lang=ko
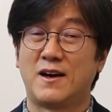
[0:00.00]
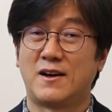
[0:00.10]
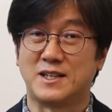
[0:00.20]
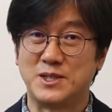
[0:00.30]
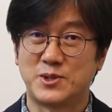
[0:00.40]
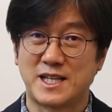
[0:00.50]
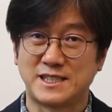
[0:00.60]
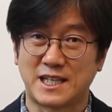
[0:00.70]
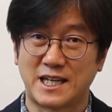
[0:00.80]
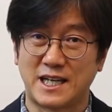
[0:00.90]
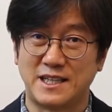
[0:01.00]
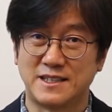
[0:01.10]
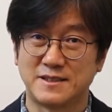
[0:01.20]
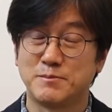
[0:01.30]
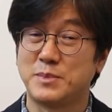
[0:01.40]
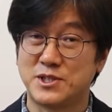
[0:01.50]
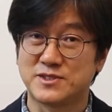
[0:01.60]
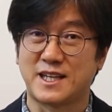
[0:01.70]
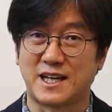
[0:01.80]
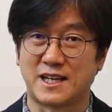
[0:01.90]
어, 인도네시아에 있는
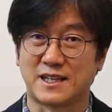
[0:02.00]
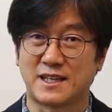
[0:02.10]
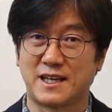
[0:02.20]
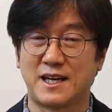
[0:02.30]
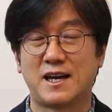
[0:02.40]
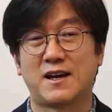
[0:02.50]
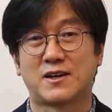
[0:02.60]
비누스 대학의